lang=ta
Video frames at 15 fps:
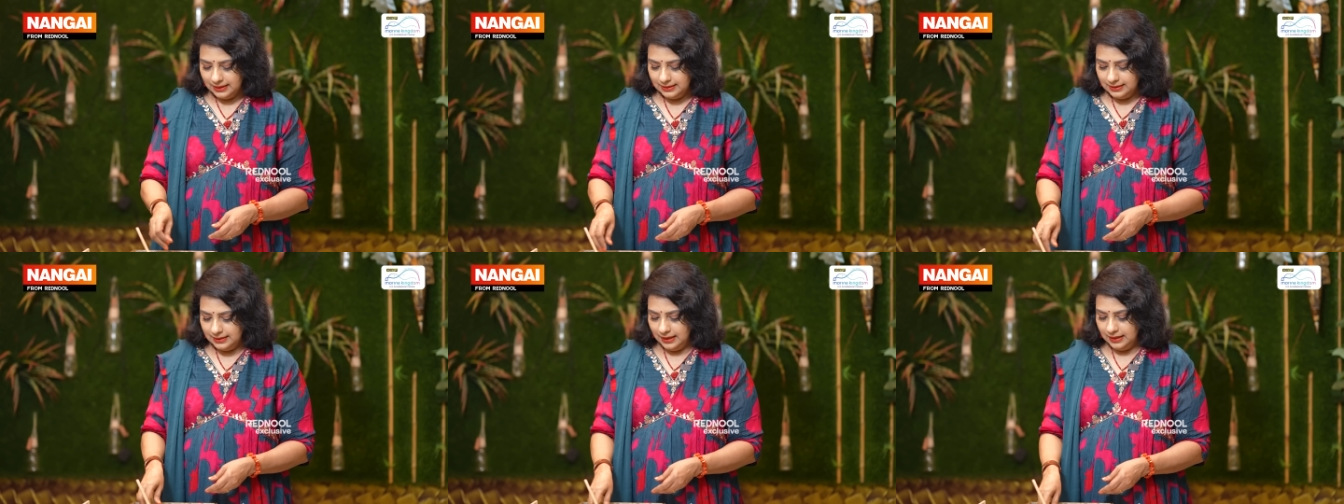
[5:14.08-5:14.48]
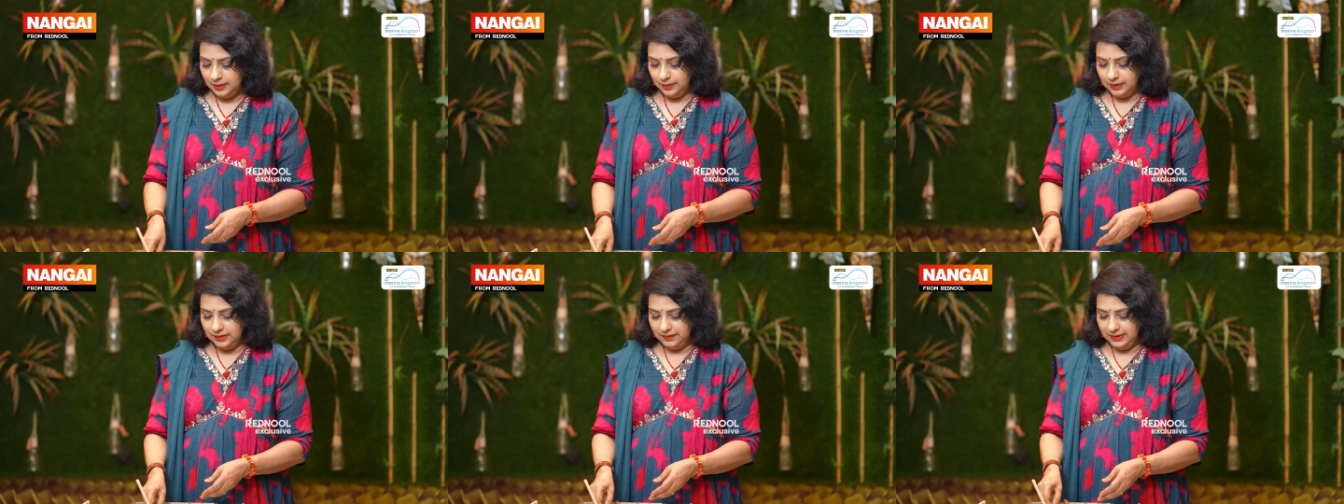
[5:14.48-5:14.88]
இதுதான்
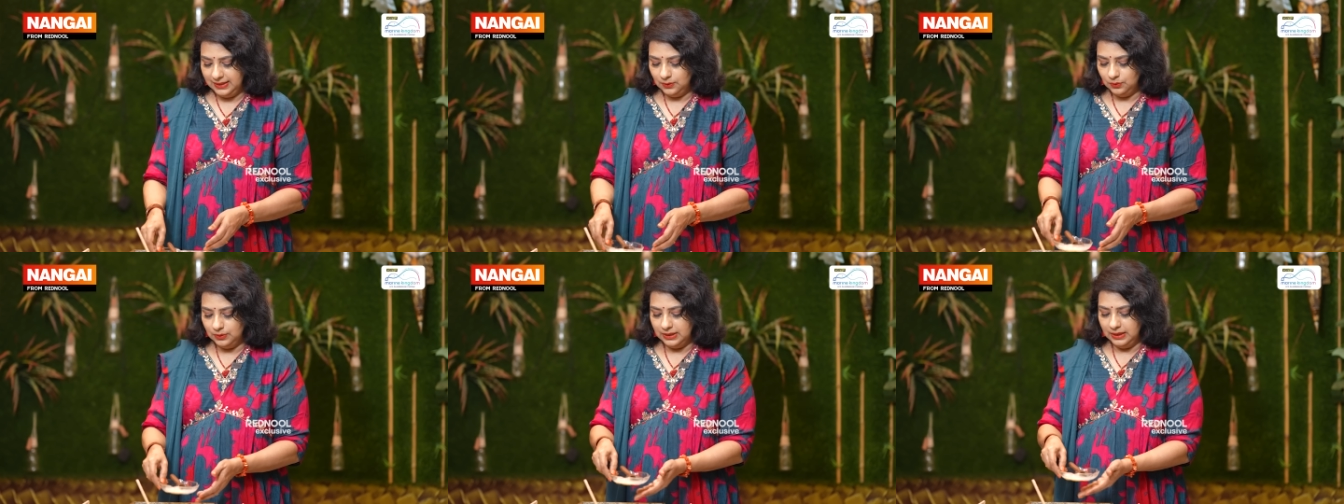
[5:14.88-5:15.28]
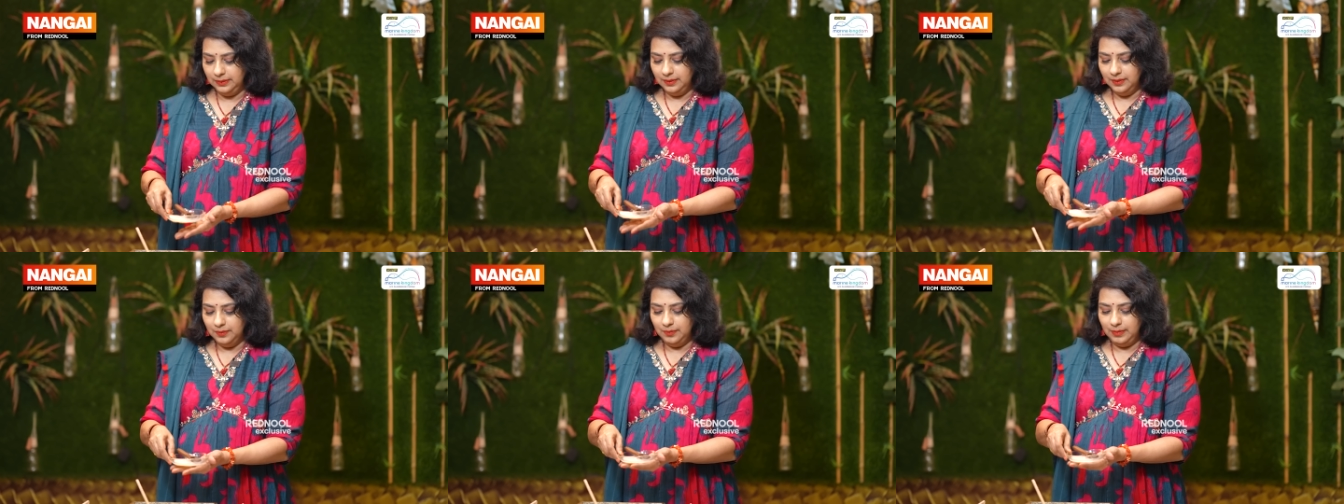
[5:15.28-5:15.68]
நமக்கு வேணுங்கிற
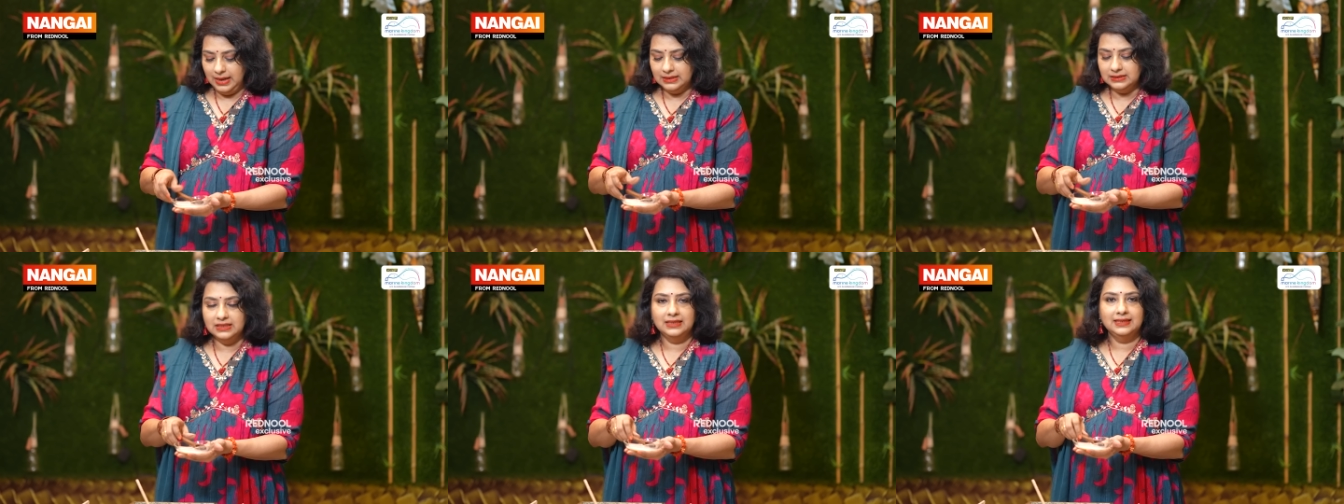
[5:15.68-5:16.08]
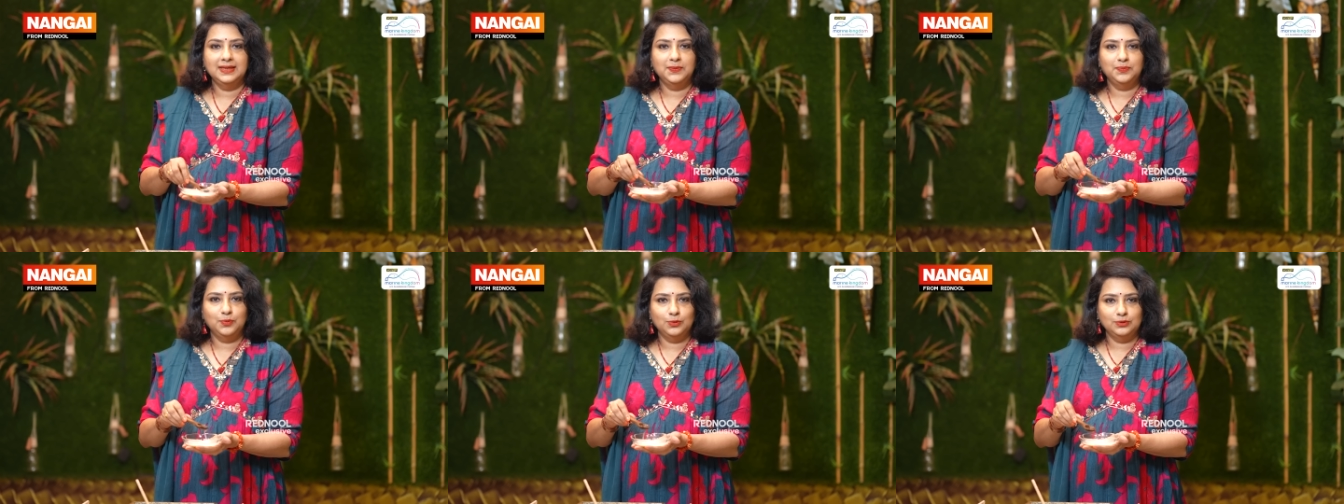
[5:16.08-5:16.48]

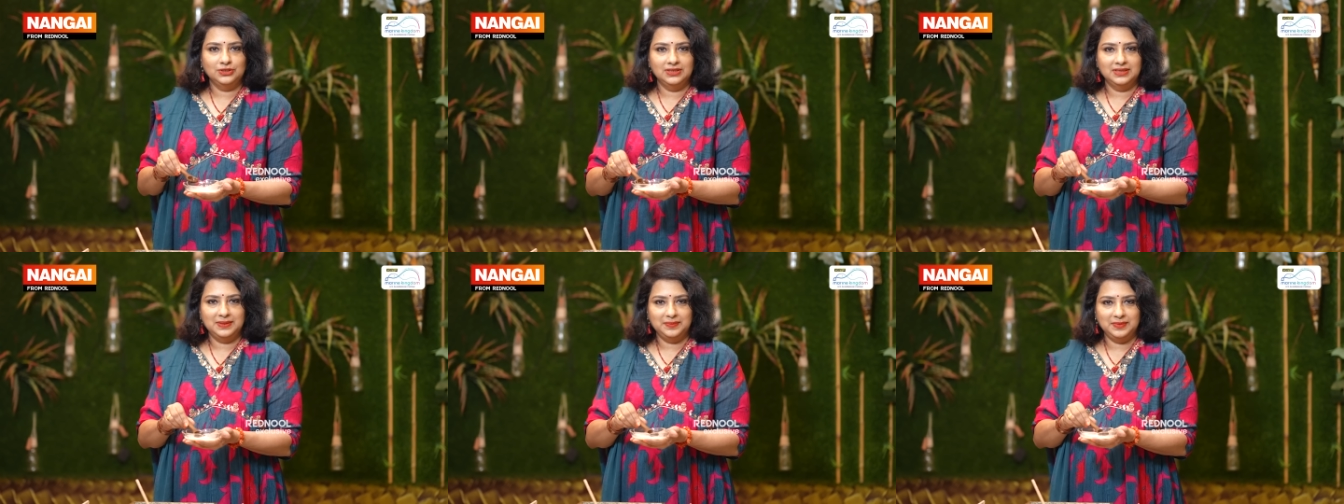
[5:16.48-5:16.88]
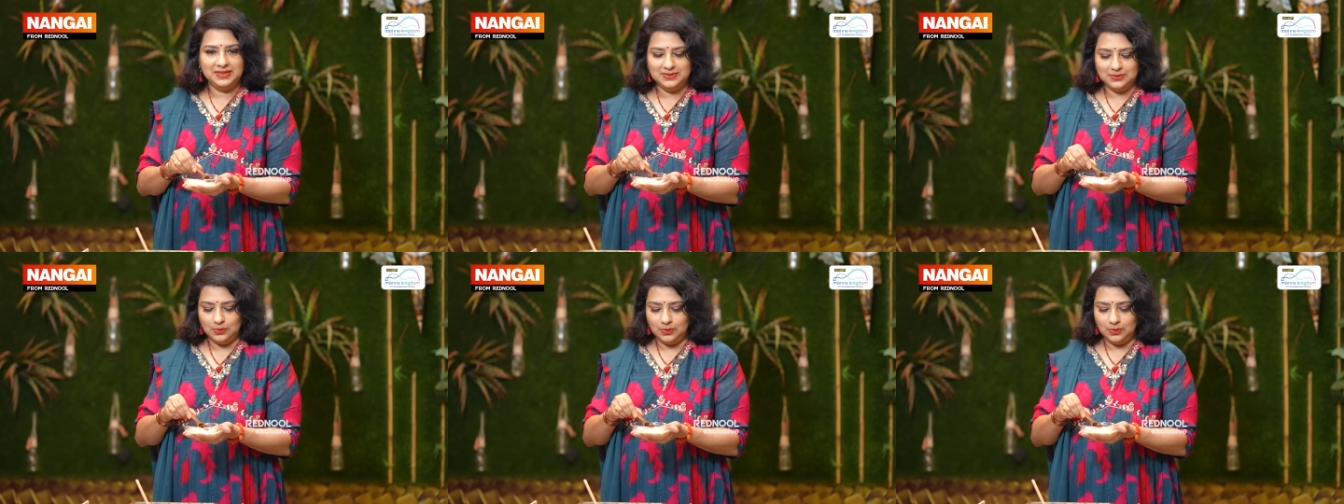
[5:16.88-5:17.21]
மேஜிக்கல் போஷன் அப்படின்னு